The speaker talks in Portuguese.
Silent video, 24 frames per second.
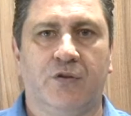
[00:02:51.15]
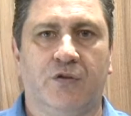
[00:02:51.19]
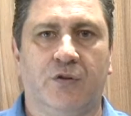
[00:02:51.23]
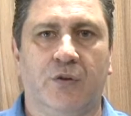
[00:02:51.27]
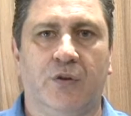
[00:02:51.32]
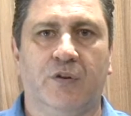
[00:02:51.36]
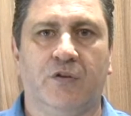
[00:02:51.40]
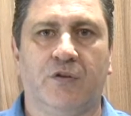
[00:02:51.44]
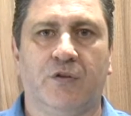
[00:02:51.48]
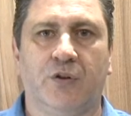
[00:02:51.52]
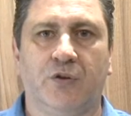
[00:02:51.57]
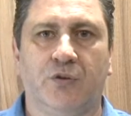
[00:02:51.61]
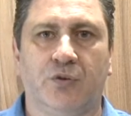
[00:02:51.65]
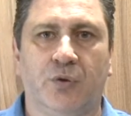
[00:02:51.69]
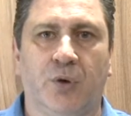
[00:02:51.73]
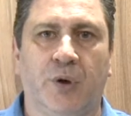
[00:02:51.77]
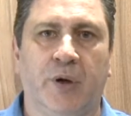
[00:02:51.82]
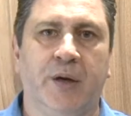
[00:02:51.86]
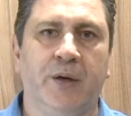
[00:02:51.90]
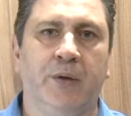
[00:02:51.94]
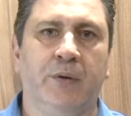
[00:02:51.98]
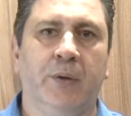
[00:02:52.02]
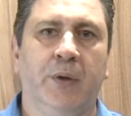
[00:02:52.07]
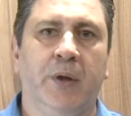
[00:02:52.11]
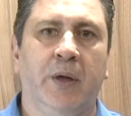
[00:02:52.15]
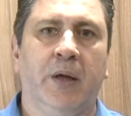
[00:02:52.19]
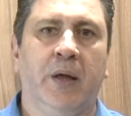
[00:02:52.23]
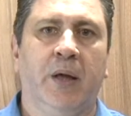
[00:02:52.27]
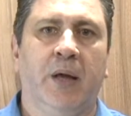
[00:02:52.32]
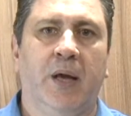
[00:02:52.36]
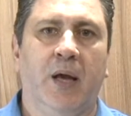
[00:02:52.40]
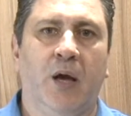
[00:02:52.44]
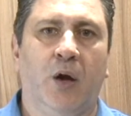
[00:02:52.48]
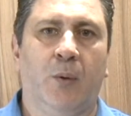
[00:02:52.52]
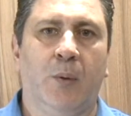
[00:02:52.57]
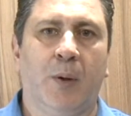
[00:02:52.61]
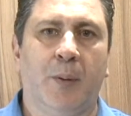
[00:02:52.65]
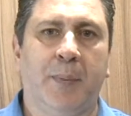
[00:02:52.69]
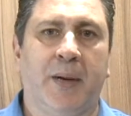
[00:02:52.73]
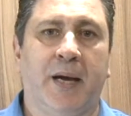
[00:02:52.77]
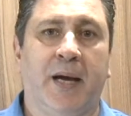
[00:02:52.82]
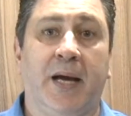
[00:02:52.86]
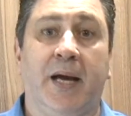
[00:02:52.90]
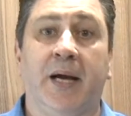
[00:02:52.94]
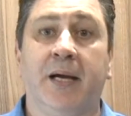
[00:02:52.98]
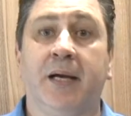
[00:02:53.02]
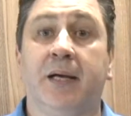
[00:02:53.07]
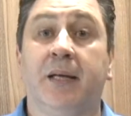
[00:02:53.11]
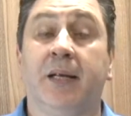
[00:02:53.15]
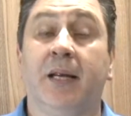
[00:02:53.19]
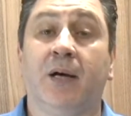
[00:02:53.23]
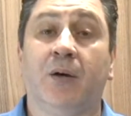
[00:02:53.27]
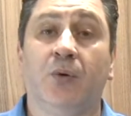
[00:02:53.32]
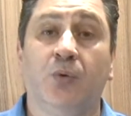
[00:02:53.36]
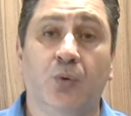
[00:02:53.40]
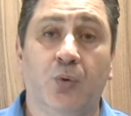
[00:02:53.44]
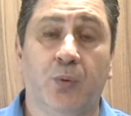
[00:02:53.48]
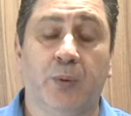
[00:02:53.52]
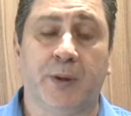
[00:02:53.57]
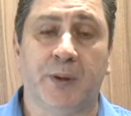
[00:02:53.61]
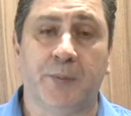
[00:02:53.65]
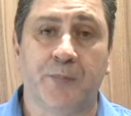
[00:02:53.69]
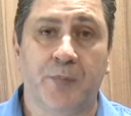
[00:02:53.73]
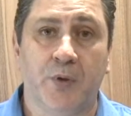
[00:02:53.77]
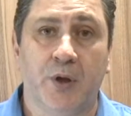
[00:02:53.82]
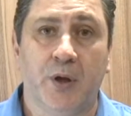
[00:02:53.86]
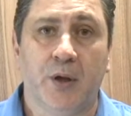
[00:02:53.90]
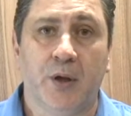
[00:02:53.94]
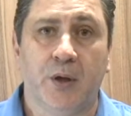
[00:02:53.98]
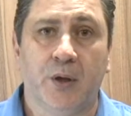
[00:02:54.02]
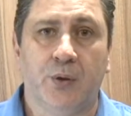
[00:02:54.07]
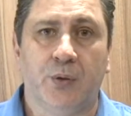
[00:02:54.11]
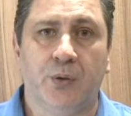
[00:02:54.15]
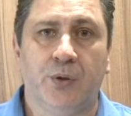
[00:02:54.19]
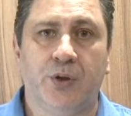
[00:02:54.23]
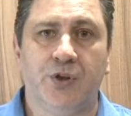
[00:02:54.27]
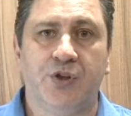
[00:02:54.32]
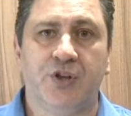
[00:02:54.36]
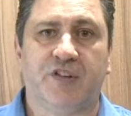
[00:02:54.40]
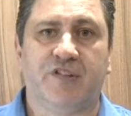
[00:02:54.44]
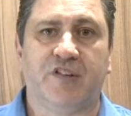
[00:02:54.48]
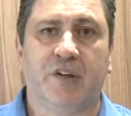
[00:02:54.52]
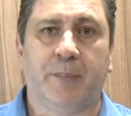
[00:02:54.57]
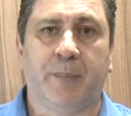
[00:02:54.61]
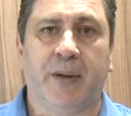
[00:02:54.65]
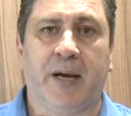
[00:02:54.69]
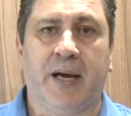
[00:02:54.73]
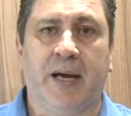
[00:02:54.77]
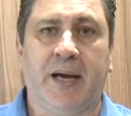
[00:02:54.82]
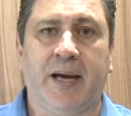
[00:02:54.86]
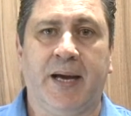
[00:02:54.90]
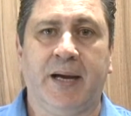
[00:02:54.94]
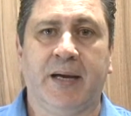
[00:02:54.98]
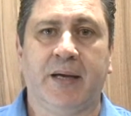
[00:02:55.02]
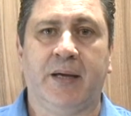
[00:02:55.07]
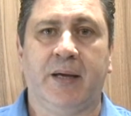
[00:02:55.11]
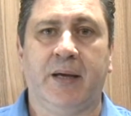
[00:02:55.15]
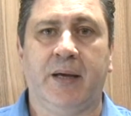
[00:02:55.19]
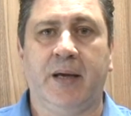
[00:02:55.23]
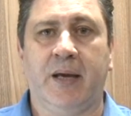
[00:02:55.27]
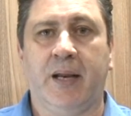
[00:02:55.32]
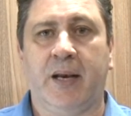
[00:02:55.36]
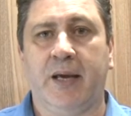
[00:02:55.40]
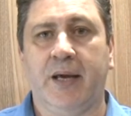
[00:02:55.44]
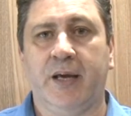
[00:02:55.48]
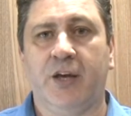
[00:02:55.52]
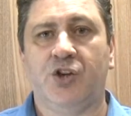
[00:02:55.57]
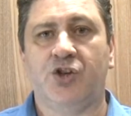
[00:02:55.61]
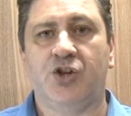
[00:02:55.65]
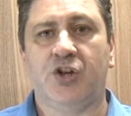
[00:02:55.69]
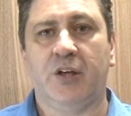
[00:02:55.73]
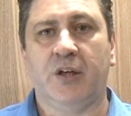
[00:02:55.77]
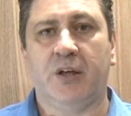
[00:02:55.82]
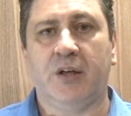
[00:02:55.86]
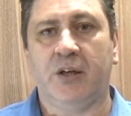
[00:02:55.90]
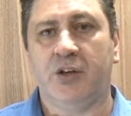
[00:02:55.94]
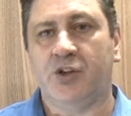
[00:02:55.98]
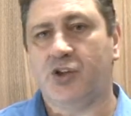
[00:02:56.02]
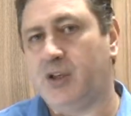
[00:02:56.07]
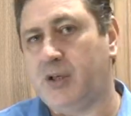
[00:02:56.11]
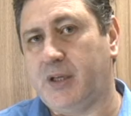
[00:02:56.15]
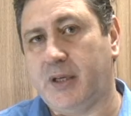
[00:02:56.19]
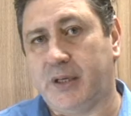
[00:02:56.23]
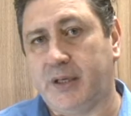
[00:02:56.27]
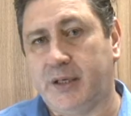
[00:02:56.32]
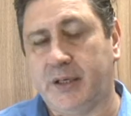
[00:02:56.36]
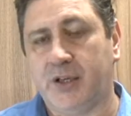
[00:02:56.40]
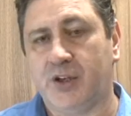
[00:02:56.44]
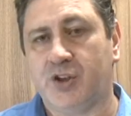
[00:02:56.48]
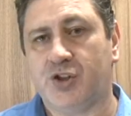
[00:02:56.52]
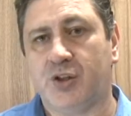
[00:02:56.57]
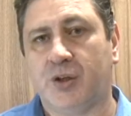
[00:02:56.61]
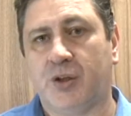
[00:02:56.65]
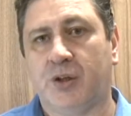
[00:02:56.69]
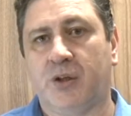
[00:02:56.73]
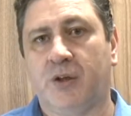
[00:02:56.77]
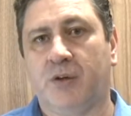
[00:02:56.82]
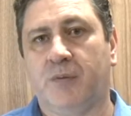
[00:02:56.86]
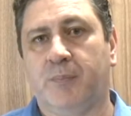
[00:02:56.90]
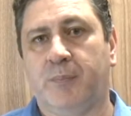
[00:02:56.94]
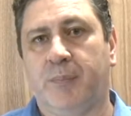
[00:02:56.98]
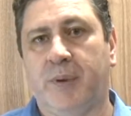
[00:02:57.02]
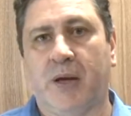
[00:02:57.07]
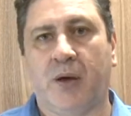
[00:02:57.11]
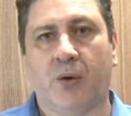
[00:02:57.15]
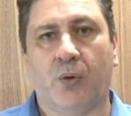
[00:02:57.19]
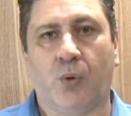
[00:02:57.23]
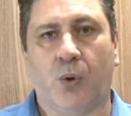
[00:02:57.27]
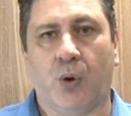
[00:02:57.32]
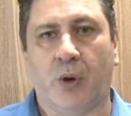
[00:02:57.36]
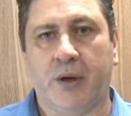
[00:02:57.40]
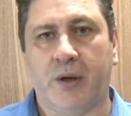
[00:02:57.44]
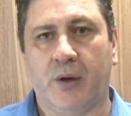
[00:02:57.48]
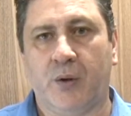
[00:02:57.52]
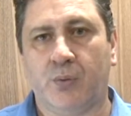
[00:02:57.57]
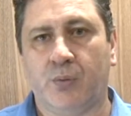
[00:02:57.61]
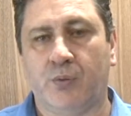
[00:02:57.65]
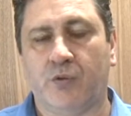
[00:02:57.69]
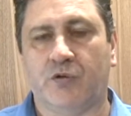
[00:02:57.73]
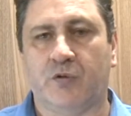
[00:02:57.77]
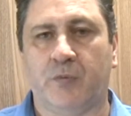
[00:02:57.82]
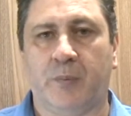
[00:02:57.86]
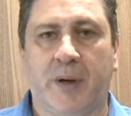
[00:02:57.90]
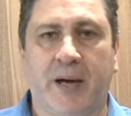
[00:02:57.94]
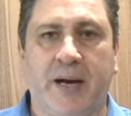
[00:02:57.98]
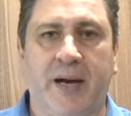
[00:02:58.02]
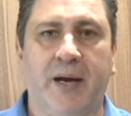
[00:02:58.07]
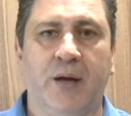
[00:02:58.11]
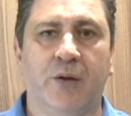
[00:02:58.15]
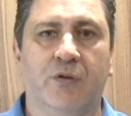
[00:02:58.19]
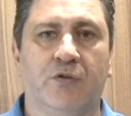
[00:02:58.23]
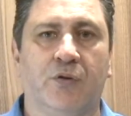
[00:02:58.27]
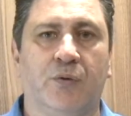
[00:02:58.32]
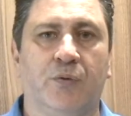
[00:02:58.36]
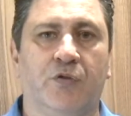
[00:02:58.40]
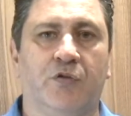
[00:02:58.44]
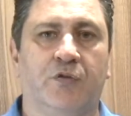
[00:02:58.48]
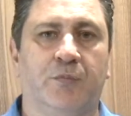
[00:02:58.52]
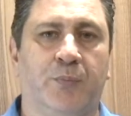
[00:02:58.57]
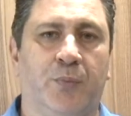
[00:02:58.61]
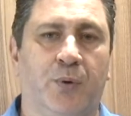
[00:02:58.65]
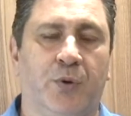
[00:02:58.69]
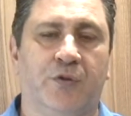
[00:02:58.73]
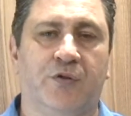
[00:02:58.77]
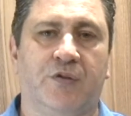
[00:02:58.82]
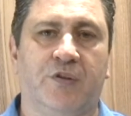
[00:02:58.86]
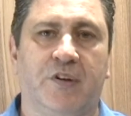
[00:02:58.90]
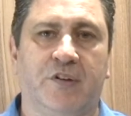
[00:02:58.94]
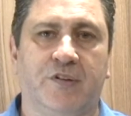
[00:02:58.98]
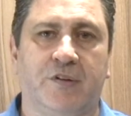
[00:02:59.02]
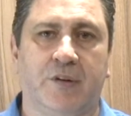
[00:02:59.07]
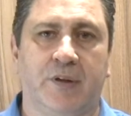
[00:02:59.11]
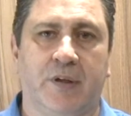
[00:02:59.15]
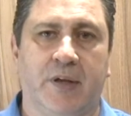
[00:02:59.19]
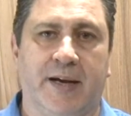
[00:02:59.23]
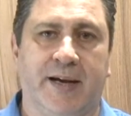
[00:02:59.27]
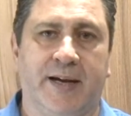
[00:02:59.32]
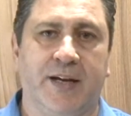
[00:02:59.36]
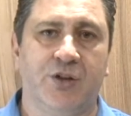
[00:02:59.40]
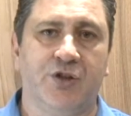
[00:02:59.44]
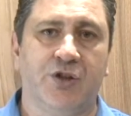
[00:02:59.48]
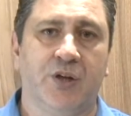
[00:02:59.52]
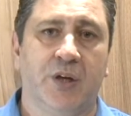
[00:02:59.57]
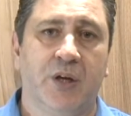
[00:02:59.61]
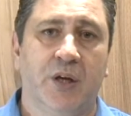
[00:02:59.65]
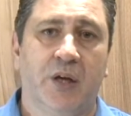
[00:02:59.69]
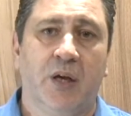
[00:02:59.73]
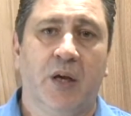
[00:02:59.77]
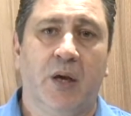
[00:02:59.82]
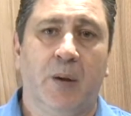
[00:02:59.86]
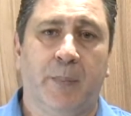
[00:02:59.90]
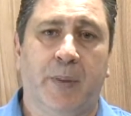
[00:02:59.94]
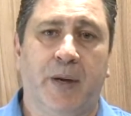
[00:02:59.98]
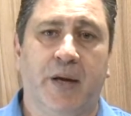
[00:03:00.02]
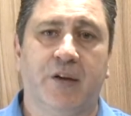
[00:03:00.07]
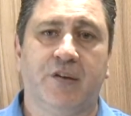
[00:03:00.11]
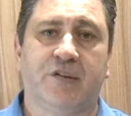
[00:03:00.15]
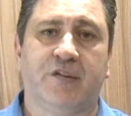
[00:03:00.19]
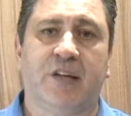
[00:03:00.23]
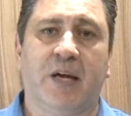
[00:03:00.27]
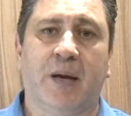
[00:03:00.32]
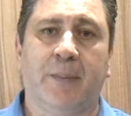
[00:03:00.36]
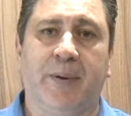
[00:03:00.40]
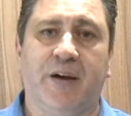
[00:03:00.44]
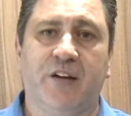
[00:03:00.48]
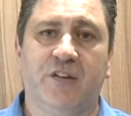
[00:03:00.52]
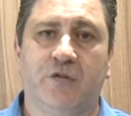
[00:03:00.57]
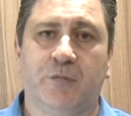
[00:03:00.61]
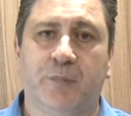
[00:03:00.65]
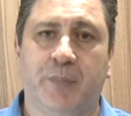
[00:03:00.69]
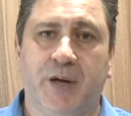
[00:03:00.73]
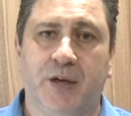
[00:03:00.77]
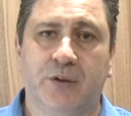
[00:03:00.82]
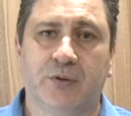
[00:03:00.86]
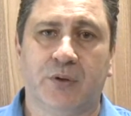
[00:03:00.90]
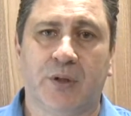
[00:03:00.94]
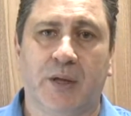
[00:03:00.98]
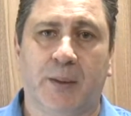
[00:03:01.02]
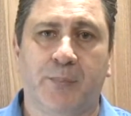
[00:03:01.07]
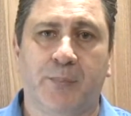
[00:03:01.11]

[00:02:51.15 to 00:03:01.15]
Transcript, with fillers: O seu escritório é uma barraca na rua, onde essa barraca ela é itinerante, que percorre alguns bairros, alguns pontos da cidade, para estar mais perto da